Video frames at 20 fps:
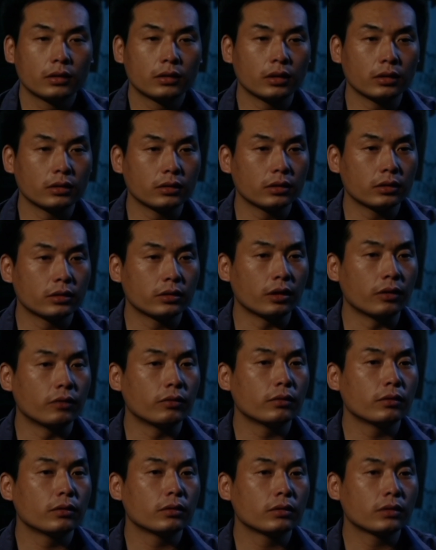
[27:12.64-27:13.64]
Vinh nó
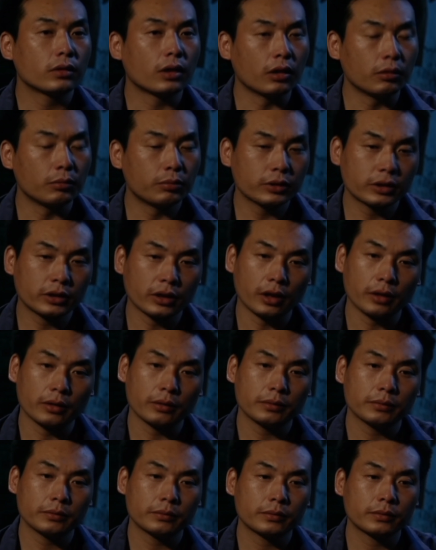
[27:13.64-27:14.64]
dám đến đây tìm chúng tôi
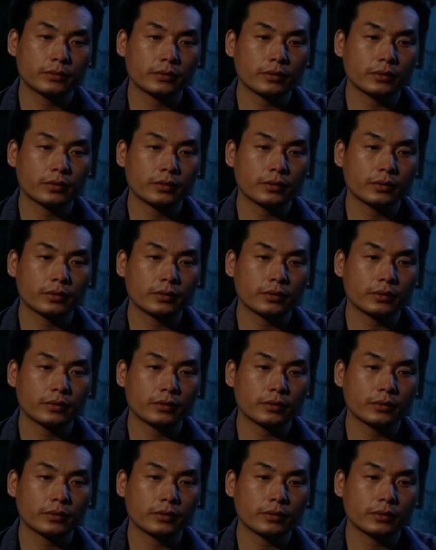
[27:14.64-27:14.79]
không.